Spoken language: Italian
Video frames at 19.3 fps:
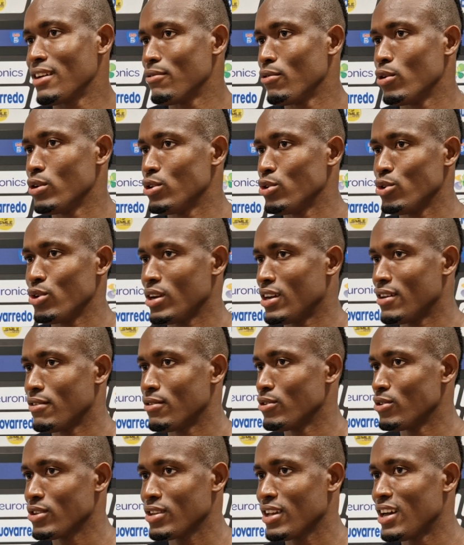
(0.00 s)
a volte
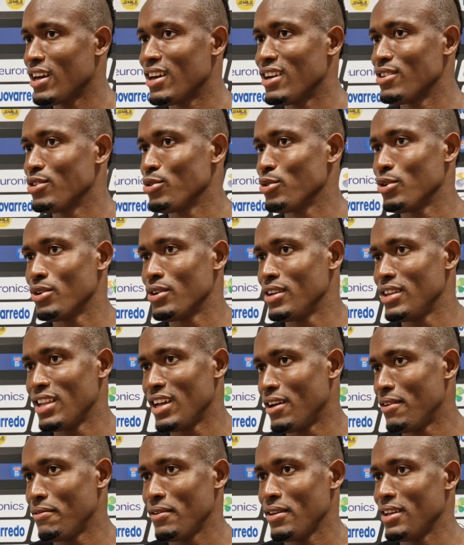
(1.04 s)
giocavo scalzo, in
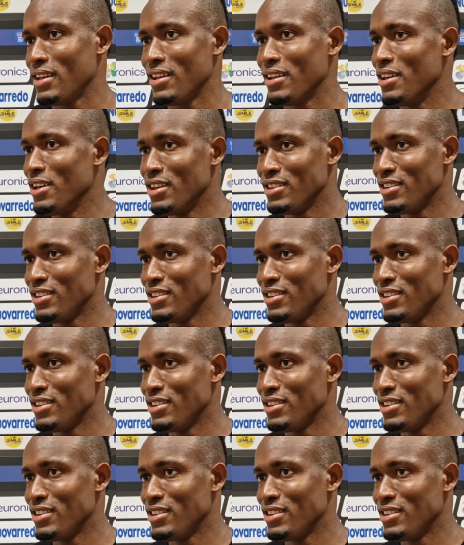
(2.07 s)
Africa